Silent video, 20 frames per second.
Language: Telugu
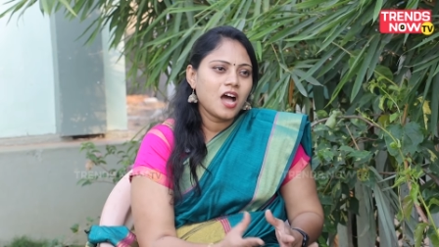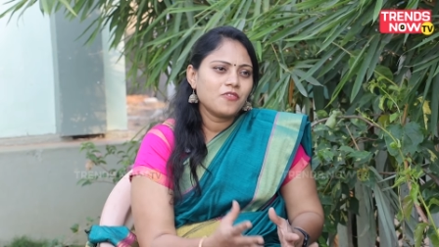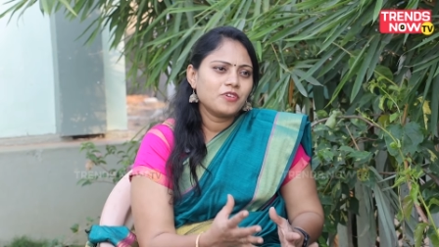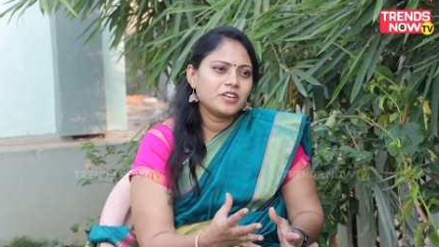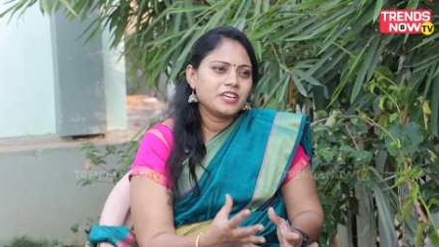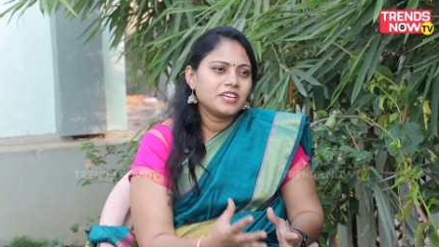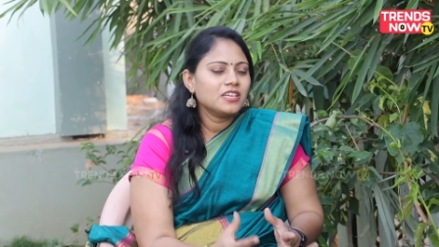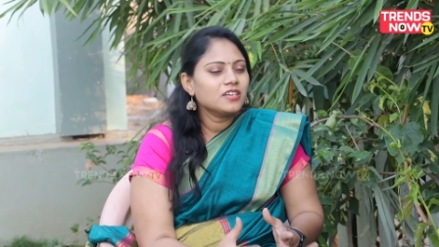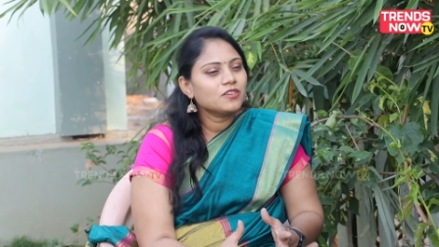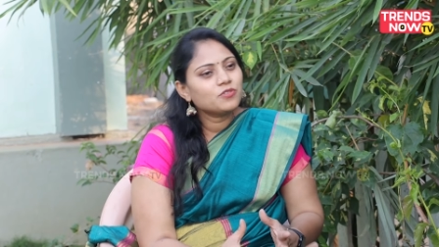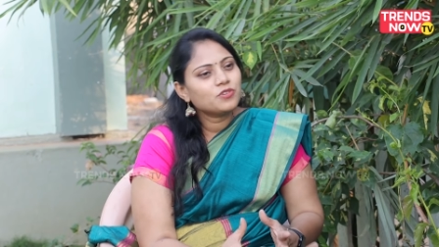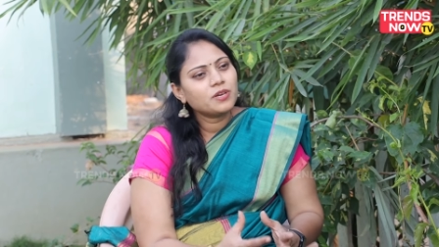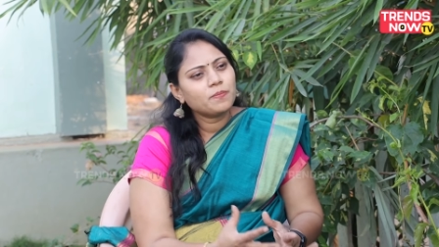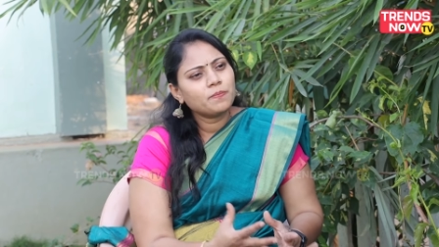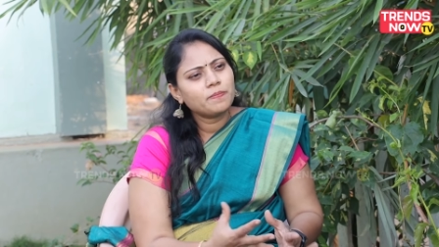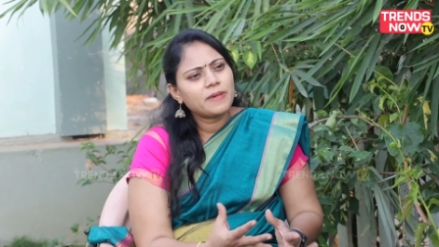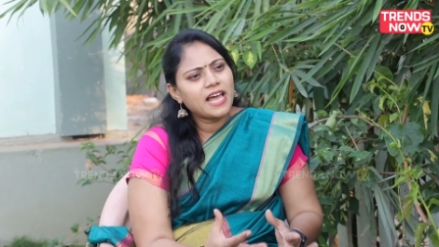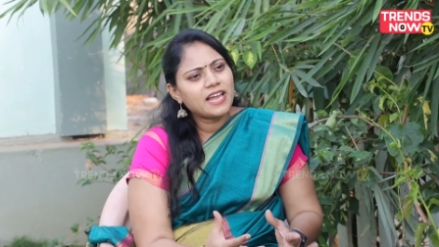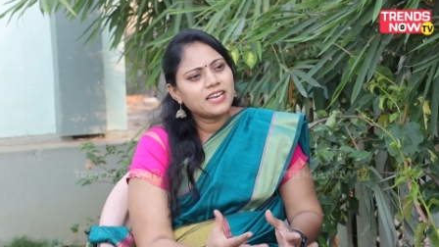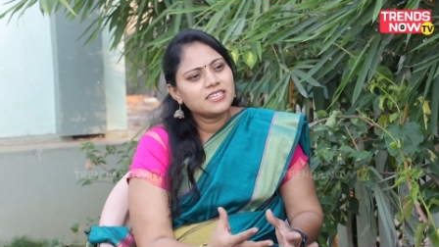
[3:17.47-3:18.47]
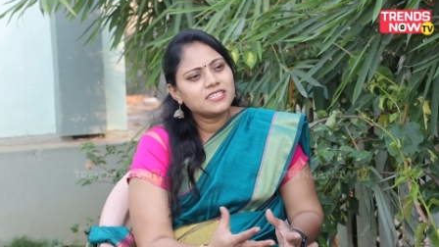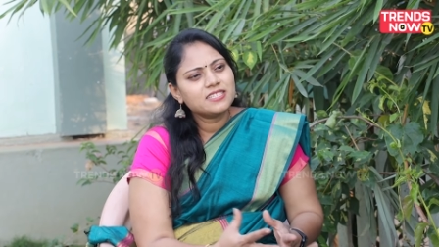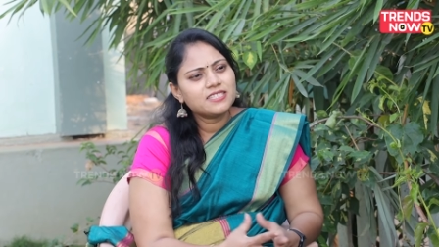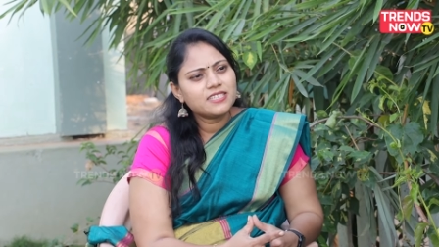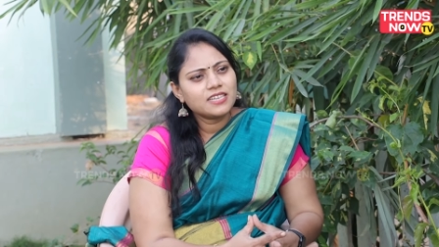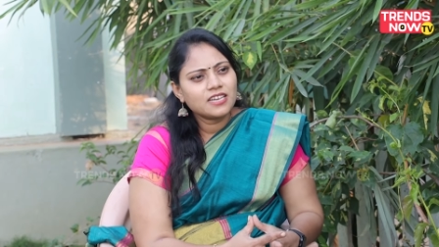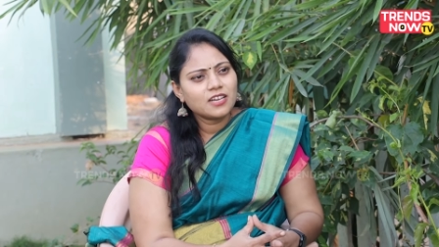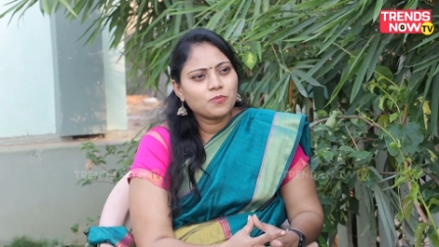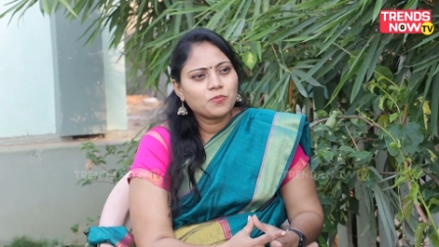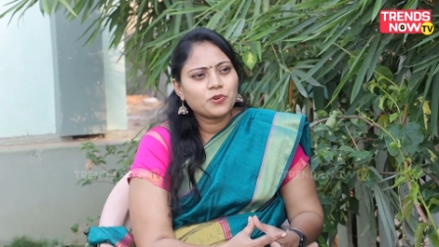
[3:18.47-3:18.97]
అవన్నీ కూడా బ్యాలెన్స్
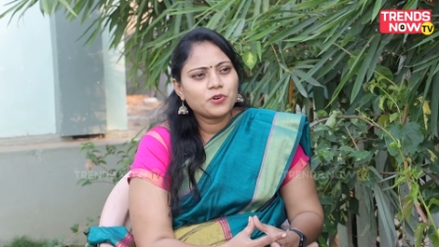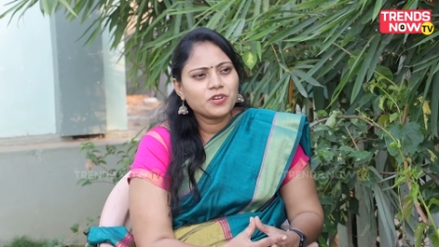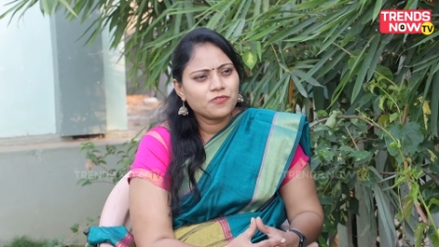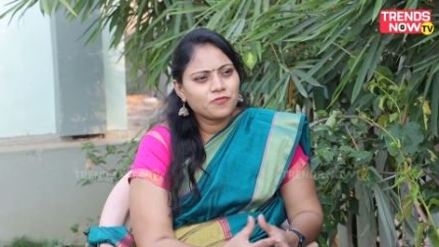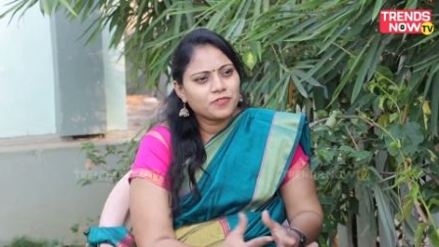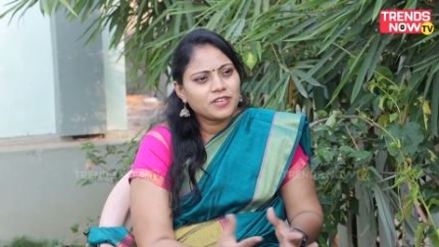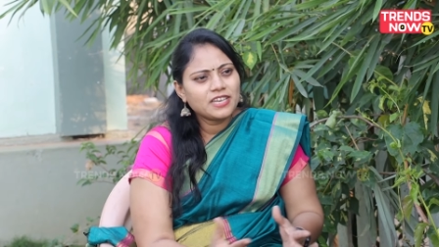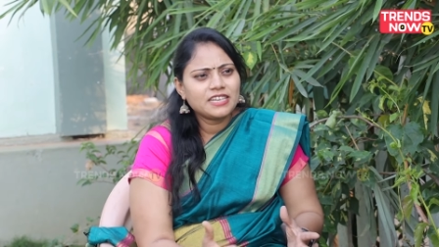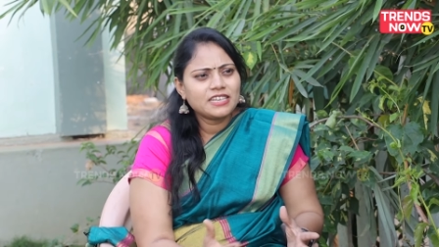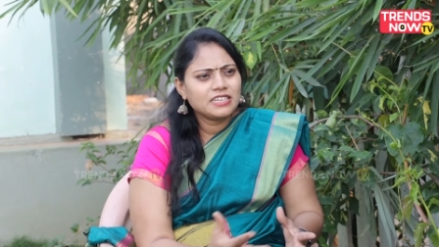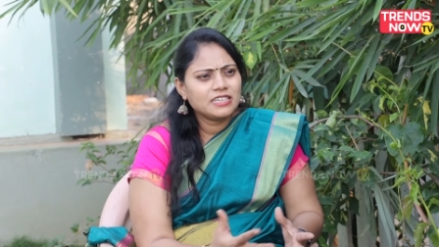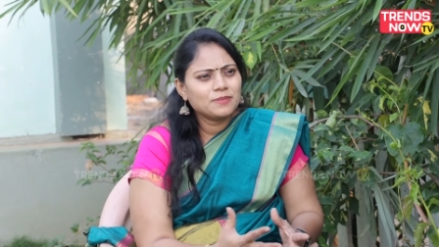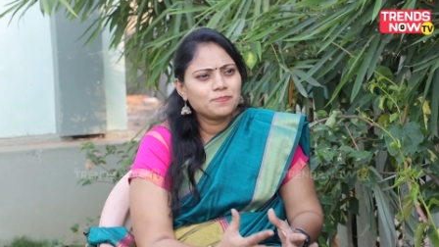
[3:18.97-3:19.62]
చేయకపోవడం వల్ల ఈ